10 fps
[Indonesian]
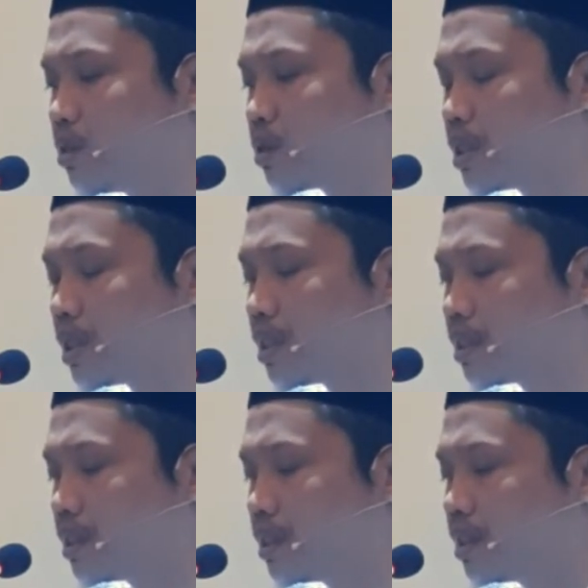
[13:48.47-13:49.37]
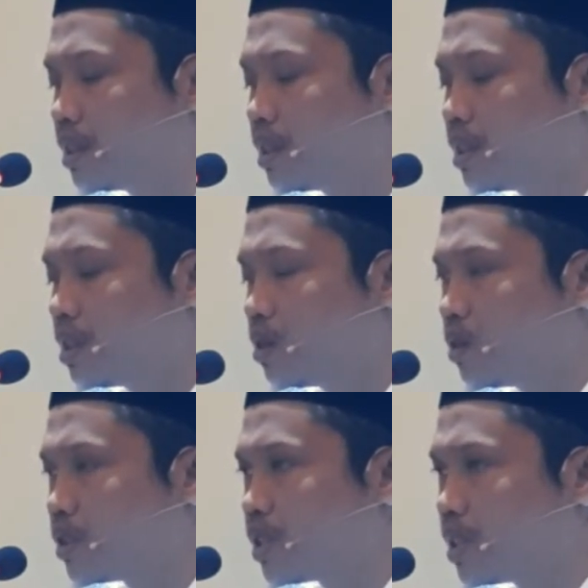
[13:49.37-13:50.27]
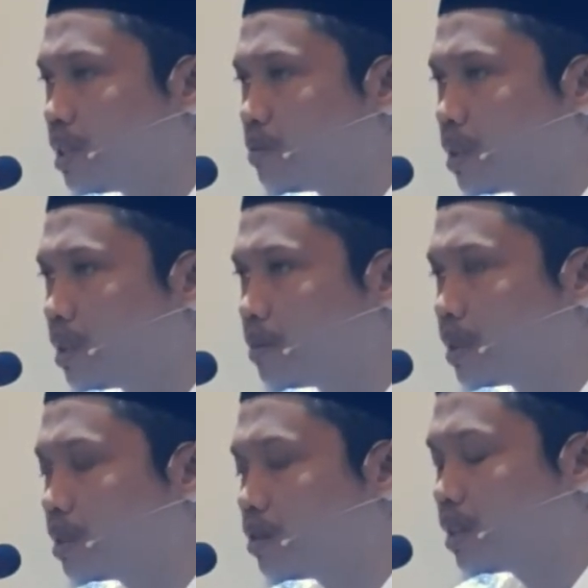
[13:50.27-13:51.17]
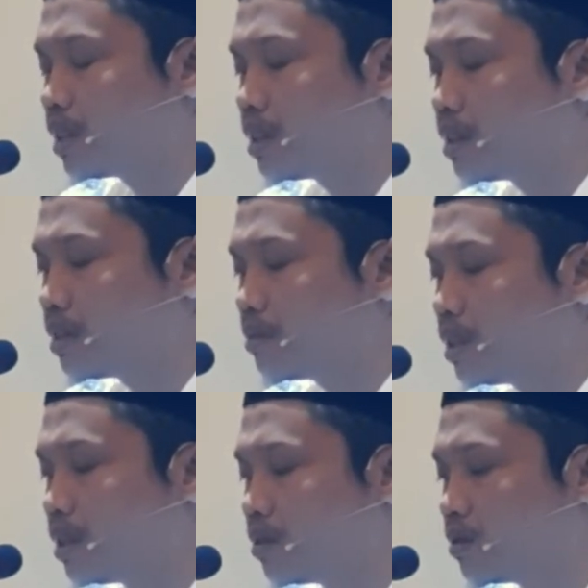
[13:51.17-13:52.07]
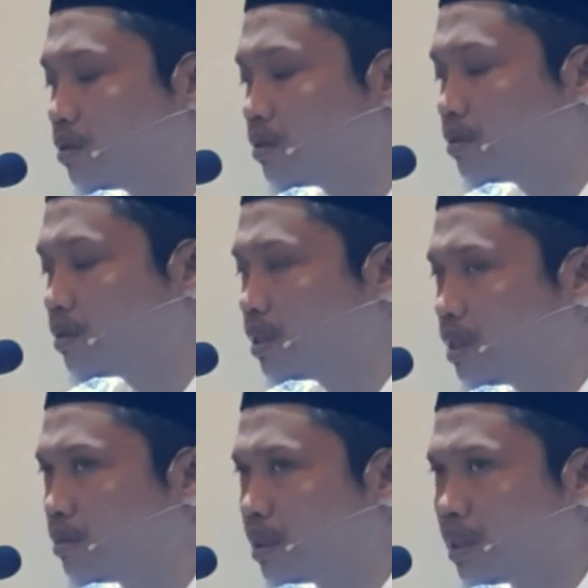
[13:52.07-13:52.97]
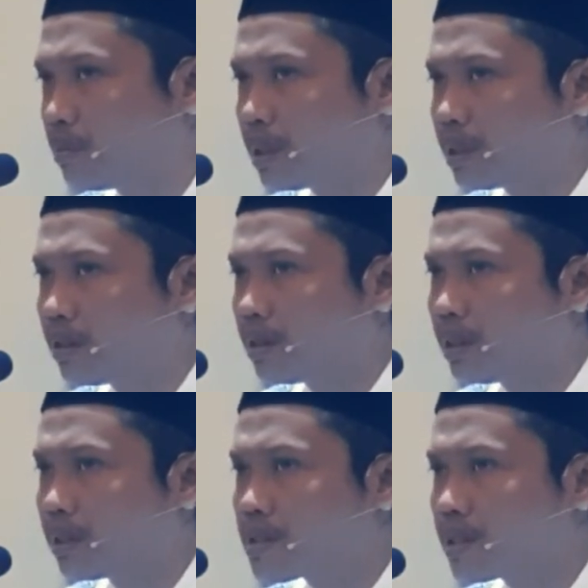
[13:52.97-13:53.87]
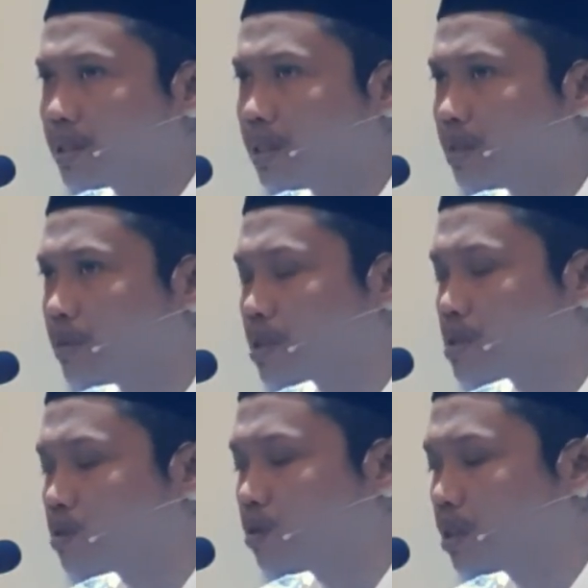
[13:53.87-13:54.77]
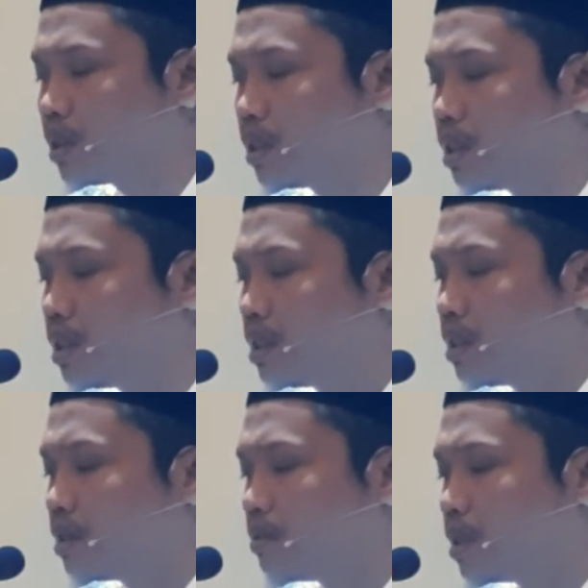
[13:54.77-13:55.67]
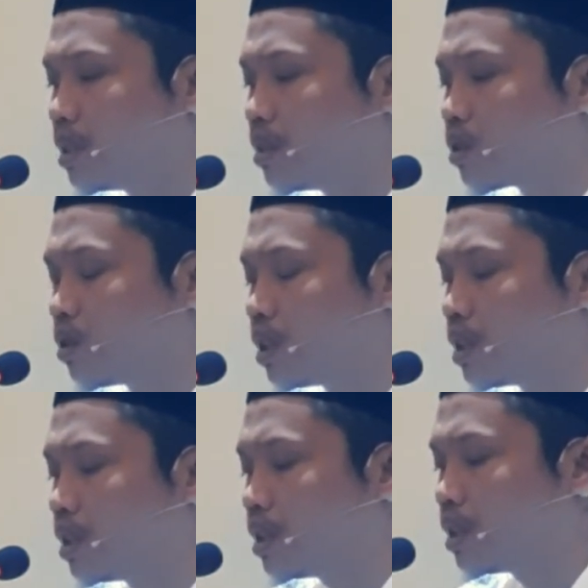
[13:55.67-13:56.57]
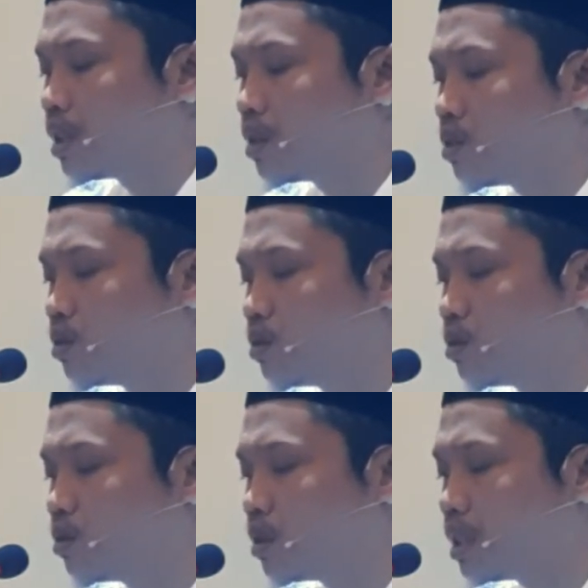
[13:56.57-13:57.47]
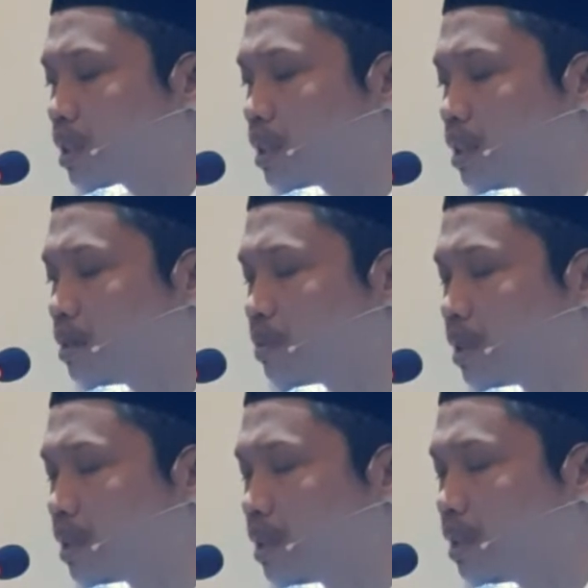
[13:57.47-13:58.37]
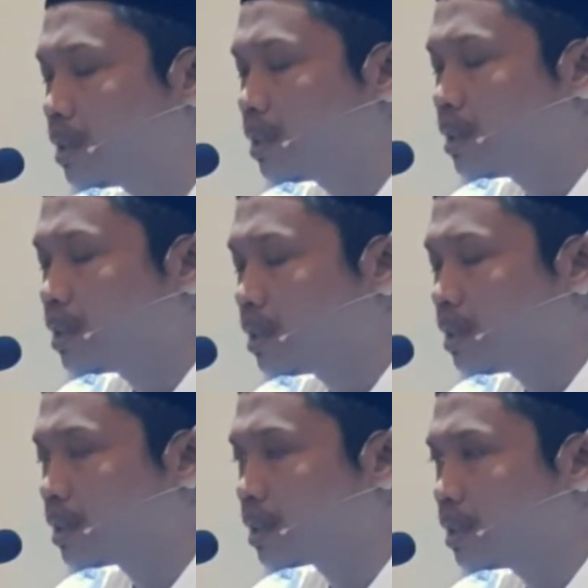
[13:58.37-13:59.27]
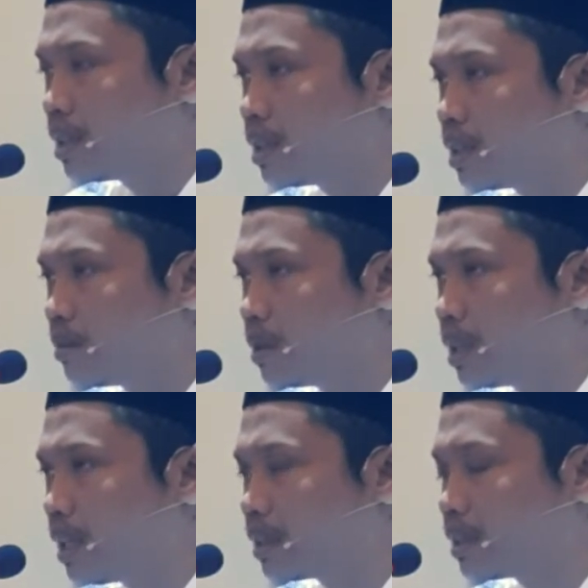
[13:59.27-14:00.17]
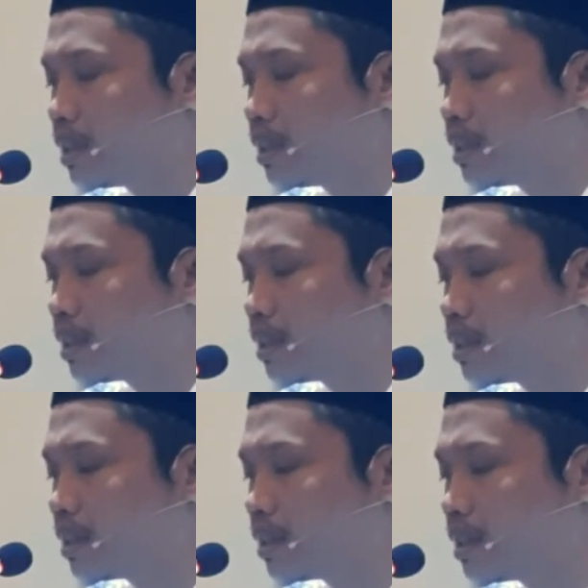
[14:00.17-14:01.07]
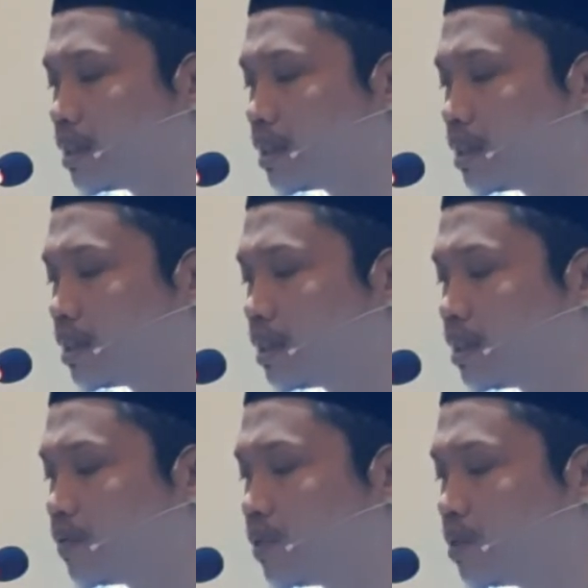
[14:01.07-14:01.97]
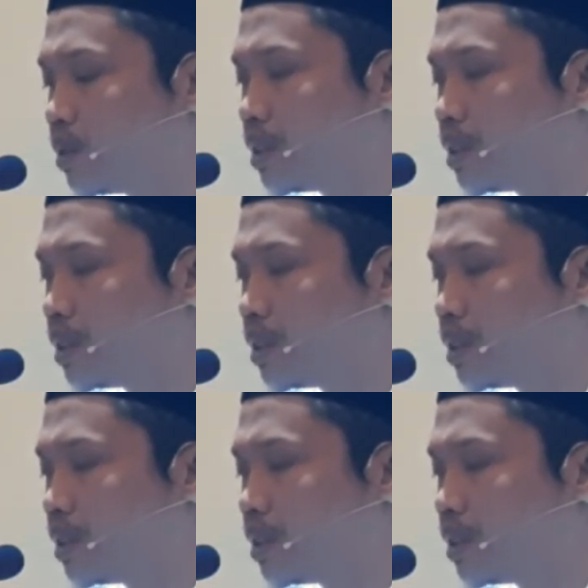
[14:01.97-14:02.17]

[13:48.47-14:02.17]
tidurnya wajada mendapati oleh beliau mendapati oleh Sayyid Al-Marzuqi ma ra'ahu akan apa yang ia melihatnya fi